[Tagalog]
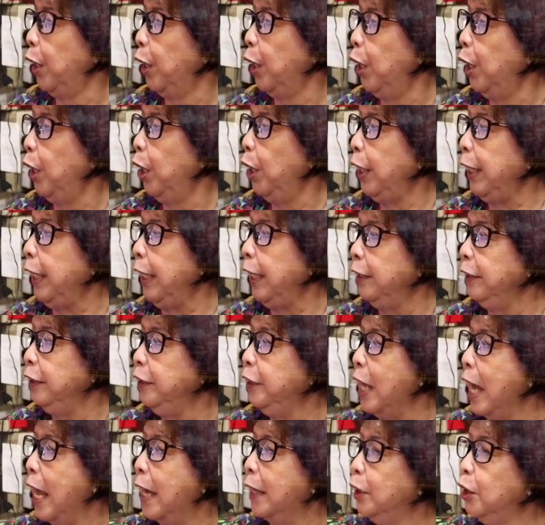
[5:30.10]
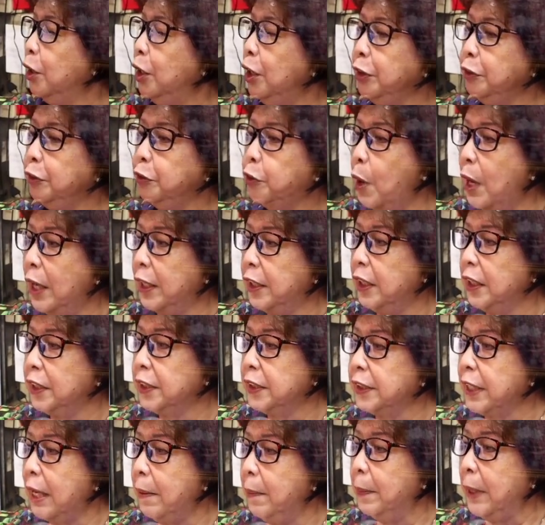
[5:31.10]
Oh, and dragon,
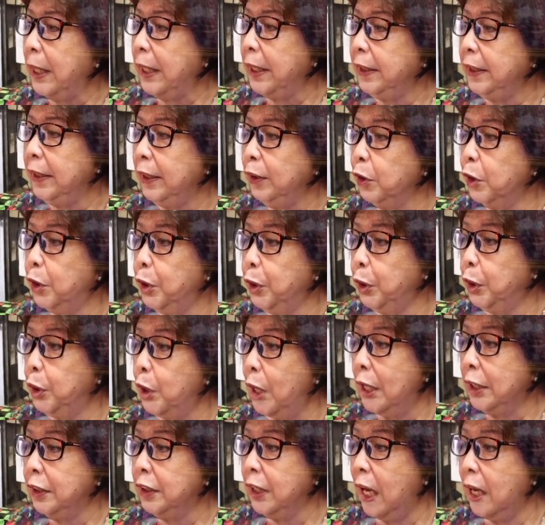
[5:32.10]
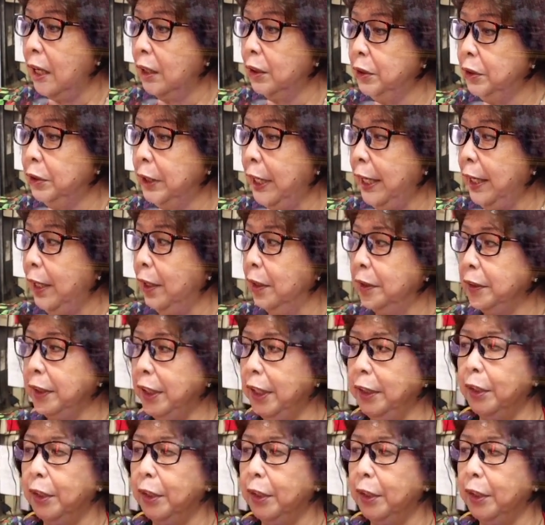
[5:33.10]
quarrelsome, mainit ulo ang dragon ngayon.